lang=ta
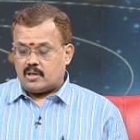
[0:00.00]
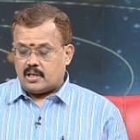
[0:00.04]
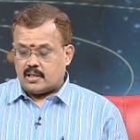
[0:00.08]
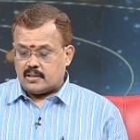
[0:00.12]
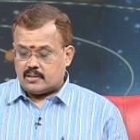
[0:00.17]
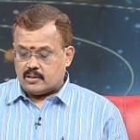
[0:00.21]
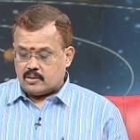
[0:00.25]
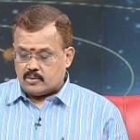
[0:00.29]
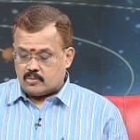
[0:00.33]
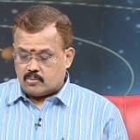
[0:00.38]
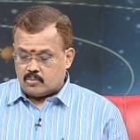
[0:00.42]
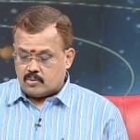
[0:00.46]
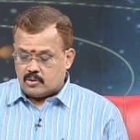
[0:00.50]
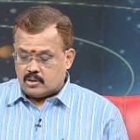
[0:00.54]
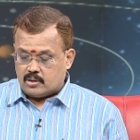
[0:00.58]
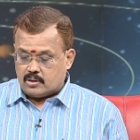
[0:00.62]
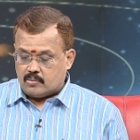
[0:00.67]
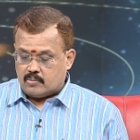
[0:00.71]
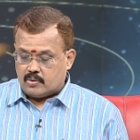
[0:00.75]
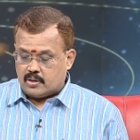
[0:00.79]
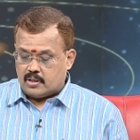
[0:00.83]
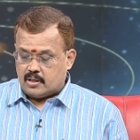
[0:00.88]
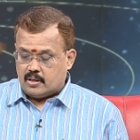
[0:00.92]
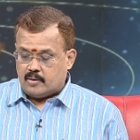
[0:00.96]
தொள்ளாயிரத்தி
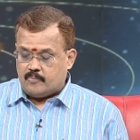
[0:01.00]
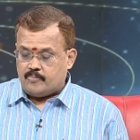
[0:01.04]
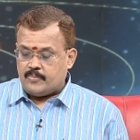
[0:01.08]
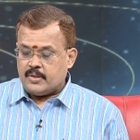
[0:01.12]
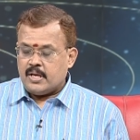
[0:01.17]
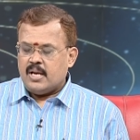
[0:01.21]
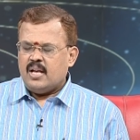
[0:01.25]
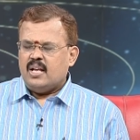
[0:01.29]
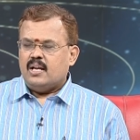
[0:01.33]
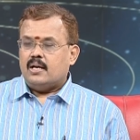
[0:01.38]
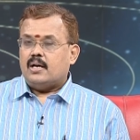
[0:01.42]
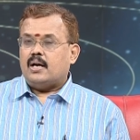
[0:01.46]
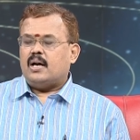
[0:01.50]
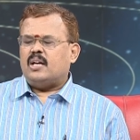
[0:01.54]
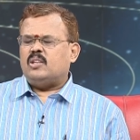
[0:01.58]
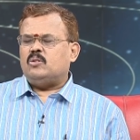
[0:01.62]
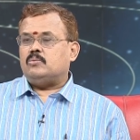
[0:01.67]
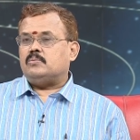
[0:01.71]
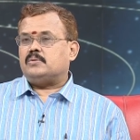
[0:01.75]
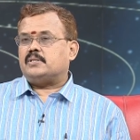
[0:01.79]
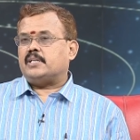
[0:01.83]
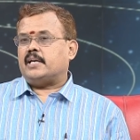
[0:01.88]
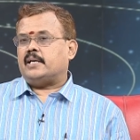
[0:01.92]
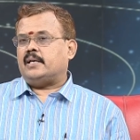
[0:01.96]
தொண்ணூற்றி ஒன்று
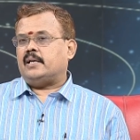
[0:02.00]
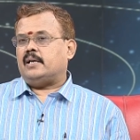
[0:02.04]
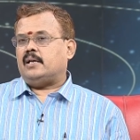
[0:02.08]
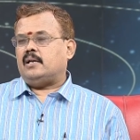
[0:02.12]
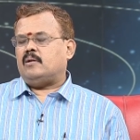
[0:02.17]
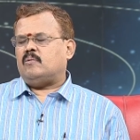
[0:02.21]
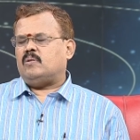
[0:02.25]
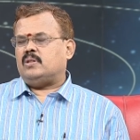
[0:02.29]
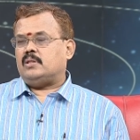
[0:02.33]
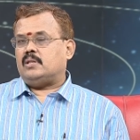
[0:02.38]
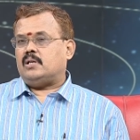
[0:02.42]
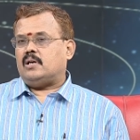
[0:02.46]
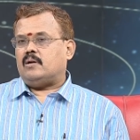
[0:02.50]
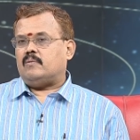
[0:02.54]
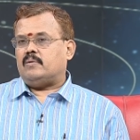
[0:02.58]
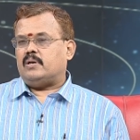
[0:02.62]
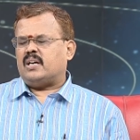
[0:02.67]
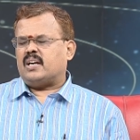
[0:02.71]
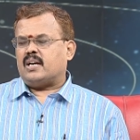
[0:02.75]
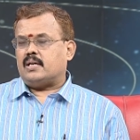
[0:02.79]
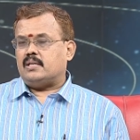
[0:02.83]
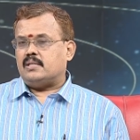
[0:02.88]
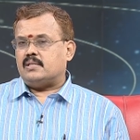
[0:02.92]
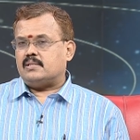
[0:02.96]
அதுவும் சென்னையில் வந்து
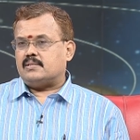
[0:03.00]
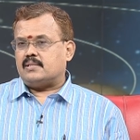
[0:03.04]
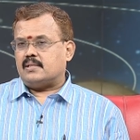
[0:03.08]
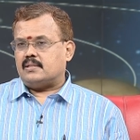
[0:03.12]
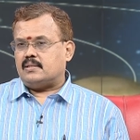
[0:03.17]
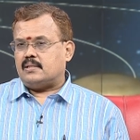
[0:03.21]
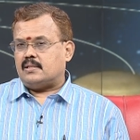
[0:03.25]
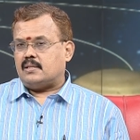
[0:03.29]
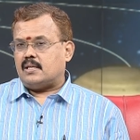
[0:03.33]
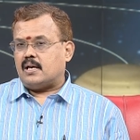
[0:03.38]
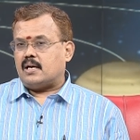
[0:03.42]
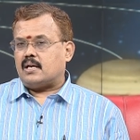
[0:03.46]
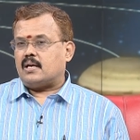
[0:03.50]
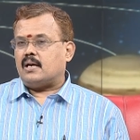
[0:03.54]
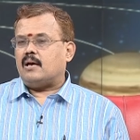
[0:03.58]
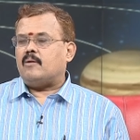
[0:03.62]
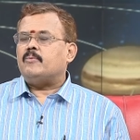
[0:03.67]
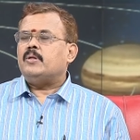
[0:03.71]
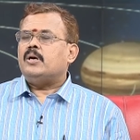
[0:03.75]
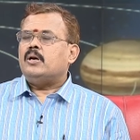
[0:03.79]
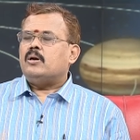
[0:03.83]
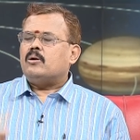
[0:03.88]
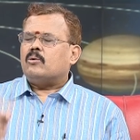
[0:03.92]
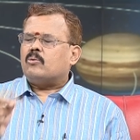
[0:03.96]
அவரை கைது செய்ததாக
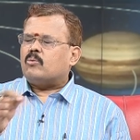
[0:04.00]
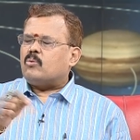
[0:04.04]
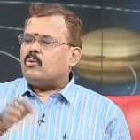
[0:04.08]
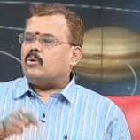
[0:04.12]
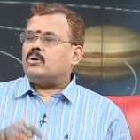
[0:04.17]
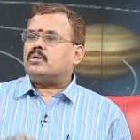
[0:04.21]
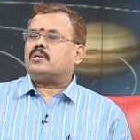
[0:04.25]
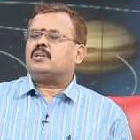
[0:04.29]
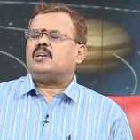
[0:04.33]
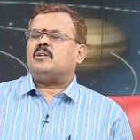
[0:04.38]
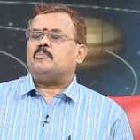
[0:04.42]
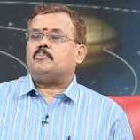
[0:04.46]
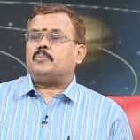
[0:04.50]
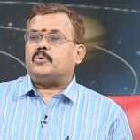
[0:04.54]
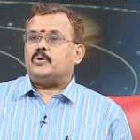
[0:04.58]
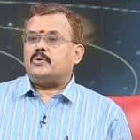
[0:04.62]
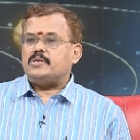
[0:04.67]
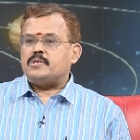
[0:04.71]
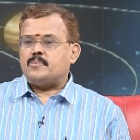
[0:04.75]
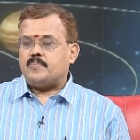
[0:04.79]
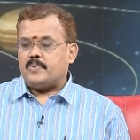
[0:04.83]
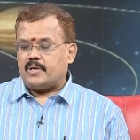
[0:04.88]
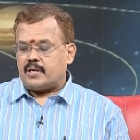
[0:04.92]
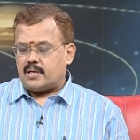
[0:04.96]
கோர்ட்டில்
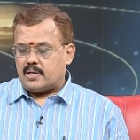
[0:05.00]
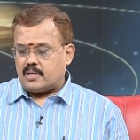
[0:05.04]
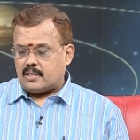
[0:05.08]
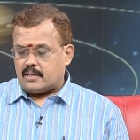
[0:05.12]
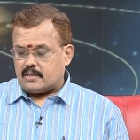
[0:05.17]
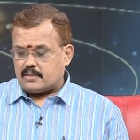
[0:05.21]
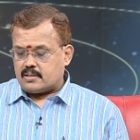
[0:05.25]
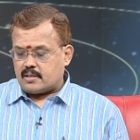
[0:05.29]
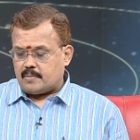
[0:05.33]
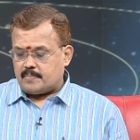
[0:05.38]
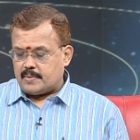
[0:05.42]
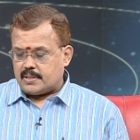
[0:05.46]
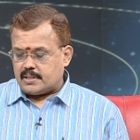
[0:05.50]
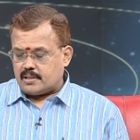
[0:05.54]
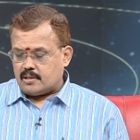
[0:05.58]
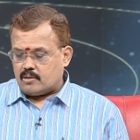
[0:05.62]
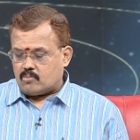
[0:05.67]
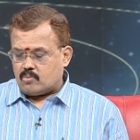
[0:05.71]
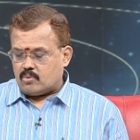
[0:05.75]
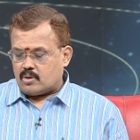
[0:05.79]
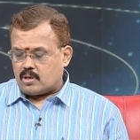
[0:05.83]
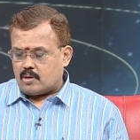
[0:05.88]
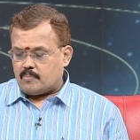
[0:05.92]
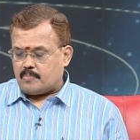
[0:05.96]
ப்ரொடியூஸ் பண்ணுகின்ற
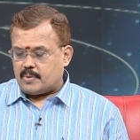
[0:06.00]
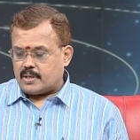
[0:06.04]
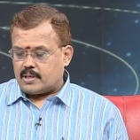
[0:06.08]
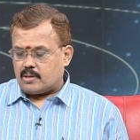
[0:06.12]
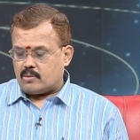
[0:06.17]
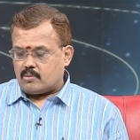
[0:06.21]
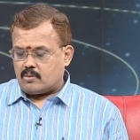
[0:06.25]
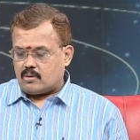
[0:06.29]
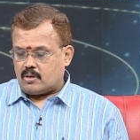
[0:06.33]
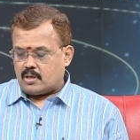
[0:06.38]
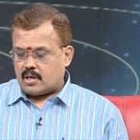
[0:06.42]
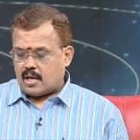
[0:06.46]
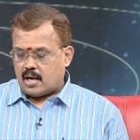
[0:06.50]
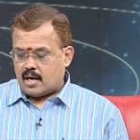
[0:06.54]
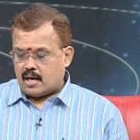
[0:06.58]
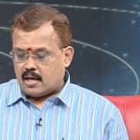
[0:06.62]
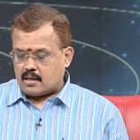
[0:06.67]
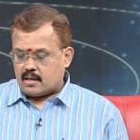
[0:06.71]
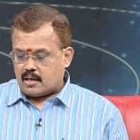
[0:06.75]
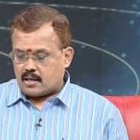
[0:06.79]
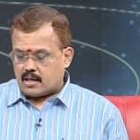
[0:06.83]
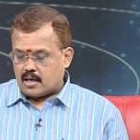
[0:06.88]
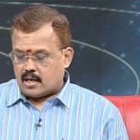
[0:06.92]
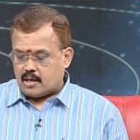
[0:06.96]
சமயத்தில் கொடுக்கப்பட்டிருக்கும்
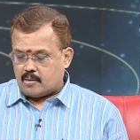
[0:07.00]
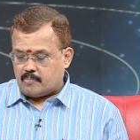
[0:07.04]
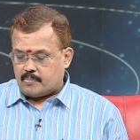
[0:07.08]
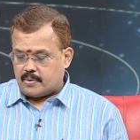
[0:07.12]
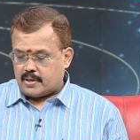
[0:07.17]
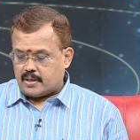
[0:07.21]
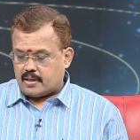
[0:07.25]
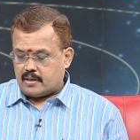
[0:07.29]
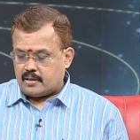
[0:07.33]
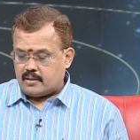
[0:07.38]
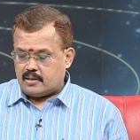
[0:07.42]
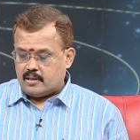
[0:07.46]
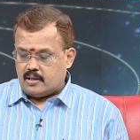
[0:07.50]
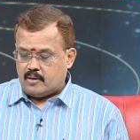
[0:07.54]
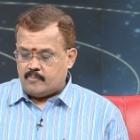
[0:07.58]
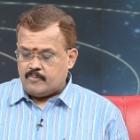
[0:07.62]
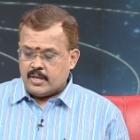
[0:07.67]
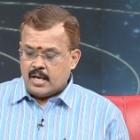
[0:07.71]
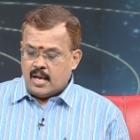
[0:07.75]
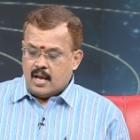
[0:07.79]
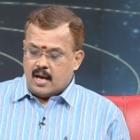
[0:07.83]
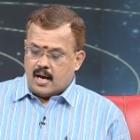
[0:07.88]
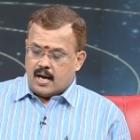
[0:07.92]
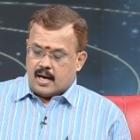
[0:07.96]
நாளாக காணப்படுகிறது
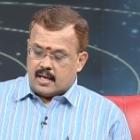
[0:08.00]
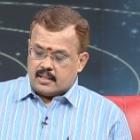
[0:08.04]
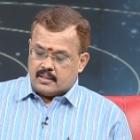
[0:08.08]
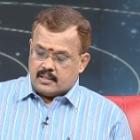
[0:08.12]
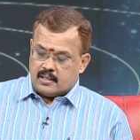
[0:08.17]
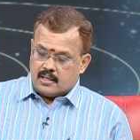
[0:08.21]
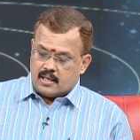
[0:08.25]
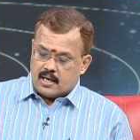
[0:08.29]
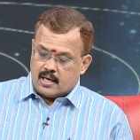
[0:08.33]
அந்த